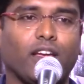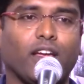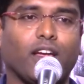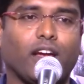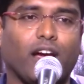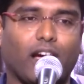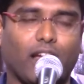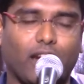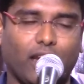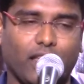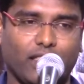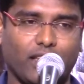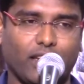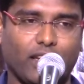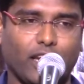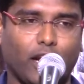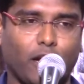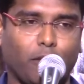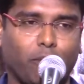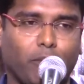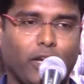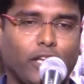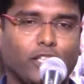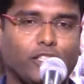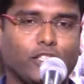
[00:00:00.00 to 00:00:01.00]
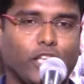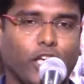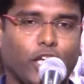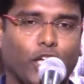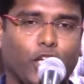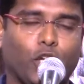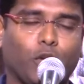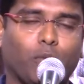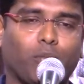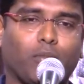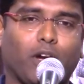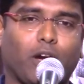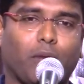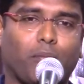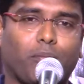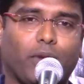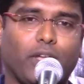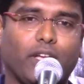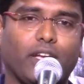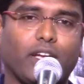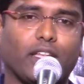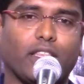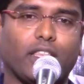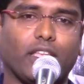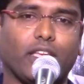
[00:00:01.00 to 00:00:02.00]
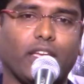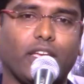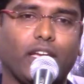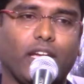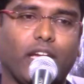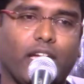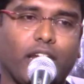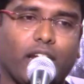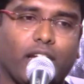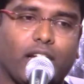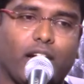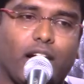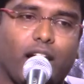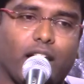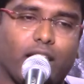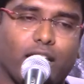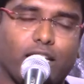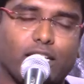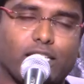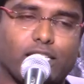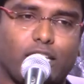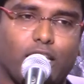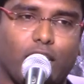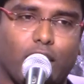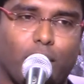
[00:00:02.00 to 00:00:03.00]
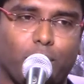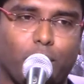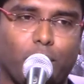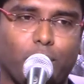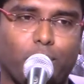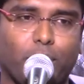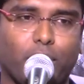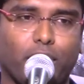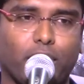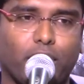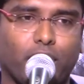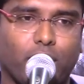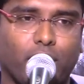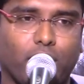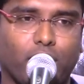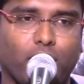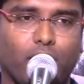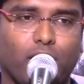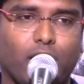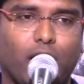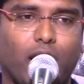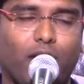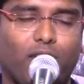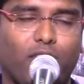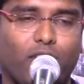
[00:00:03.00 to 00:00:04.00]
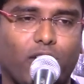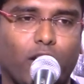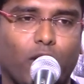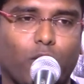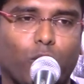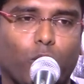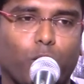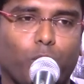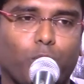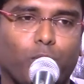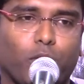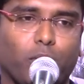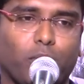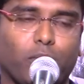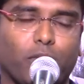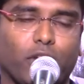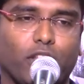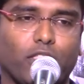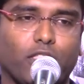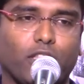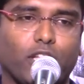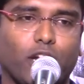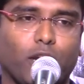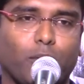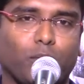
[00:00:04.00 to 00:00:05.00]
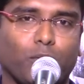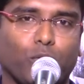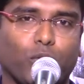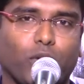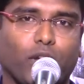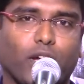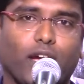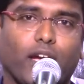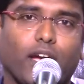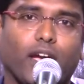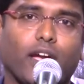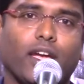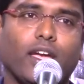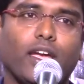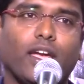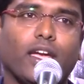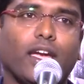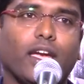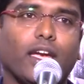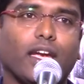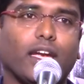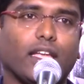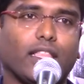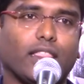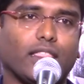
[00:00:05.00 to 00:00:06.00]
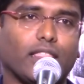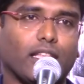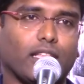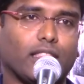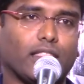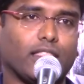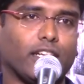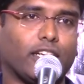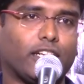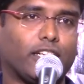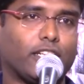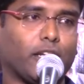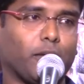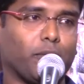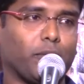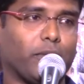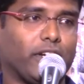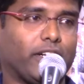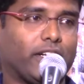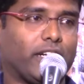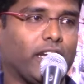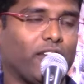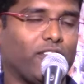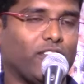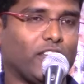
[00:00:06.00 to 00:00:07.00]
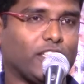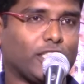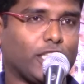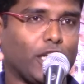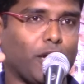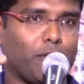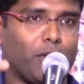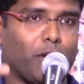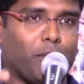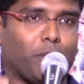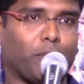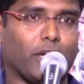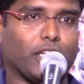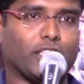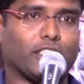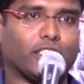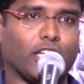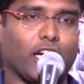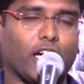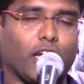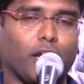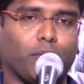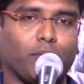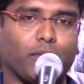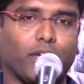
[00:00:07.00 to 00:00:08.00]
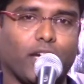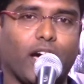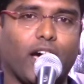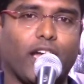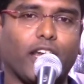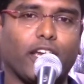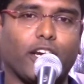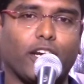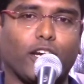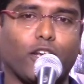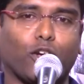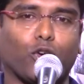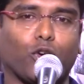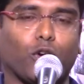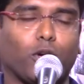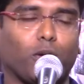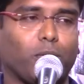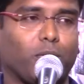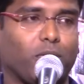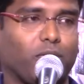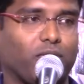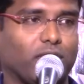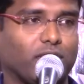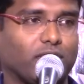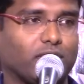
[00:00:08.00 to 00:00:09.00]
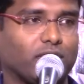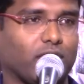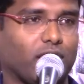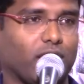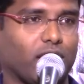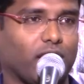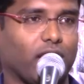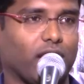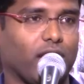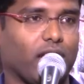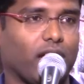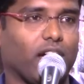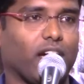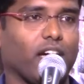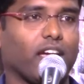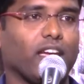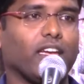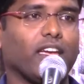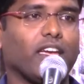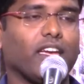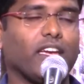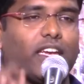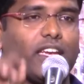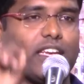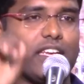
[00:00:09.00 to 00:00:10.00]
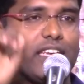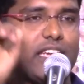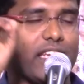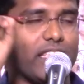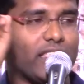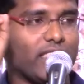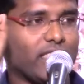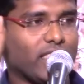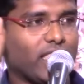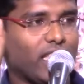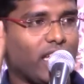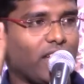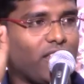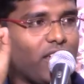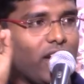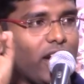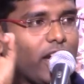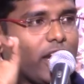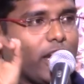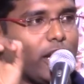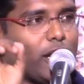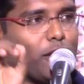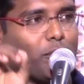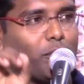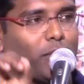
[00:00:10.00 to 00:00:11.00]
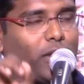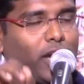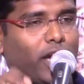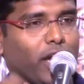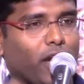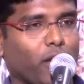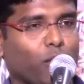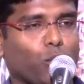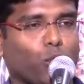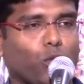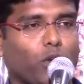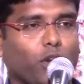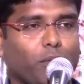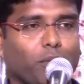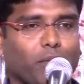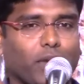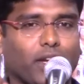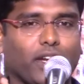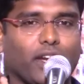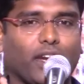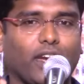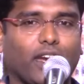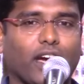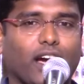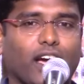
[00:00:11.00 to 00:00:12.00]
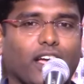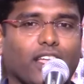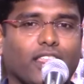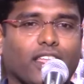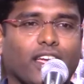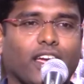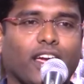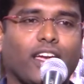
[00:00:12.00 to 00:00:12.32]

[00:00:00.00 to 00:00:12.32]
அல்லது நன்மை செய்யும் அப்படிங்கிறதை ஏற்காத இஸ்லாமிய பெண்கள் அவர்கள் ஒரு புறம் இருந்தாலும் கூட இந்த திட்டமிட்ட விஷம பிரச்சாரம் யார்கிட்ட கொண்டு போய் வச்சாங்கன்னா எந்த வகையிலுமே உரிமை இல்லாத